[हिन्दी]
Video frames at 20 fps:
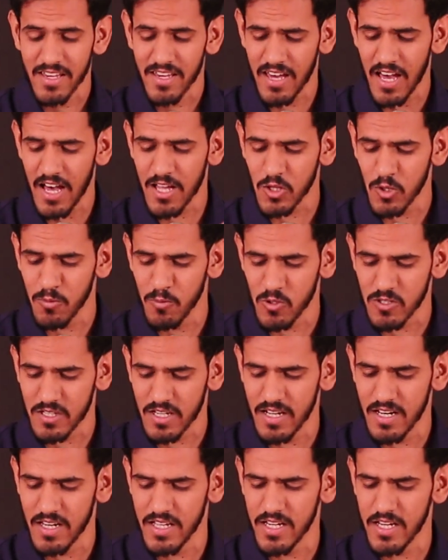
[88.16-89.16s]
क्या तुम
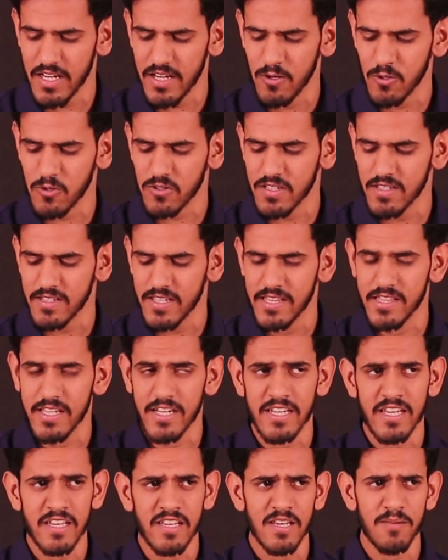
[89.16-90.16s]
उसके लिए उसकी
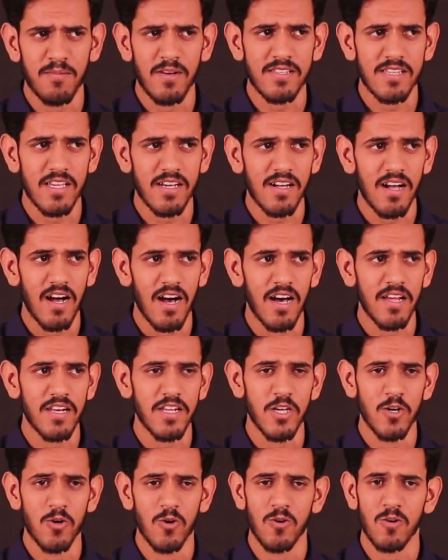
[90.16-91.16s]
ज़िंदगी की बस एक
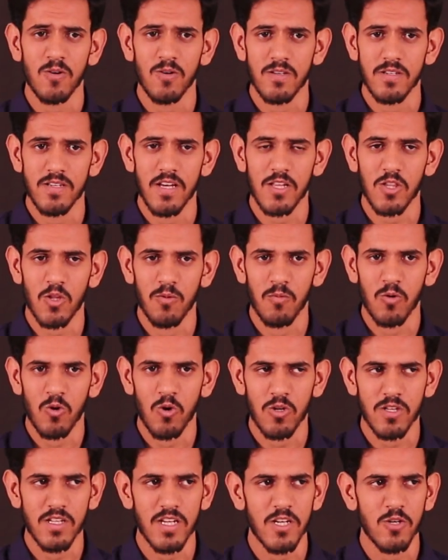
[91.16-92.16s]
कहानी हो या तुम
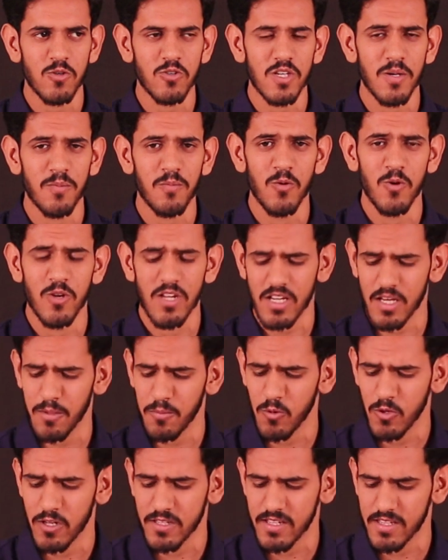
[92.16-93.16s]
खुद ही उसकी पूरी की
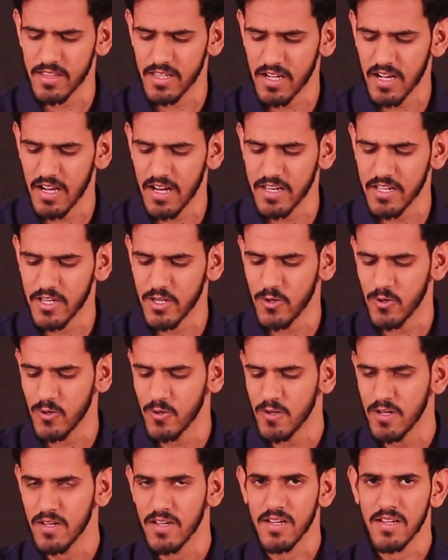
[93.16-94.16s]
पूरी जिंदगानी हो
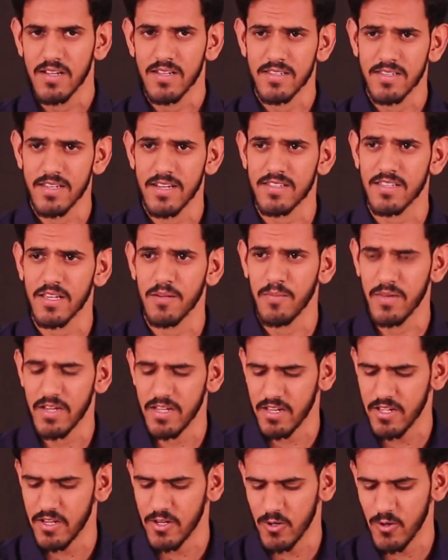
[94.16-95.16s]
जैसे
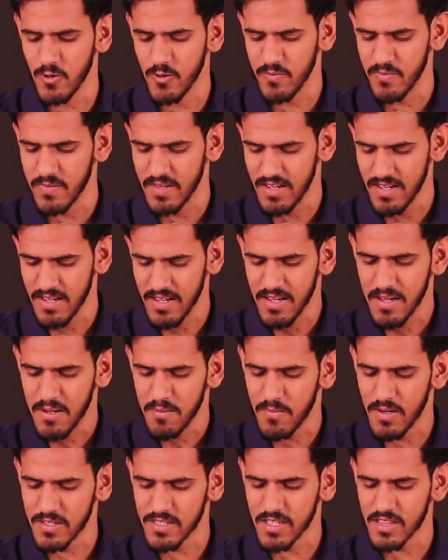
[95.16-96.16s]
मेरी हो
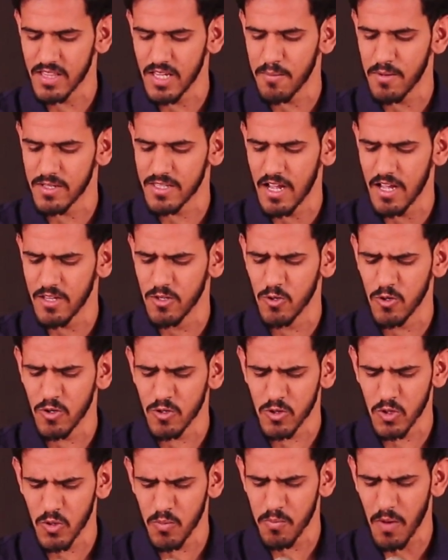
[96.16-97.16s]
बस इतना बता दो
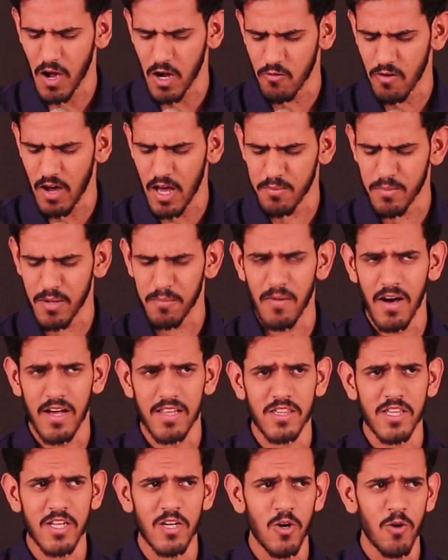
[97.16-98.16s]
तुम भगवान में
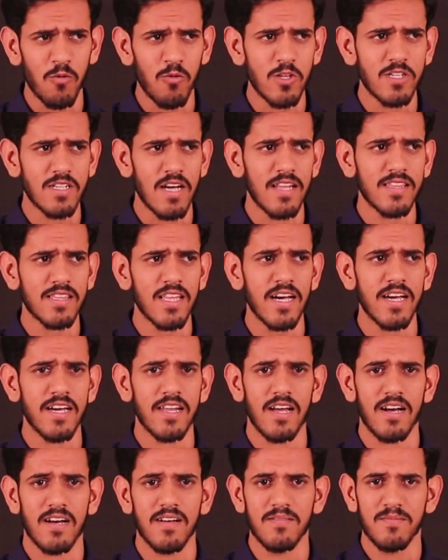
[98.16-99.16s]
मानती हो वो जानता
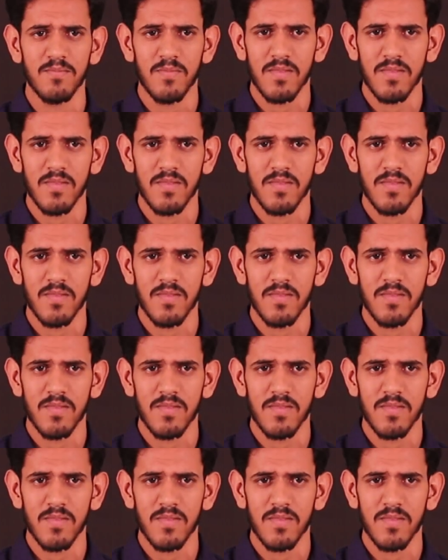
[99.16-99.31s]
है ना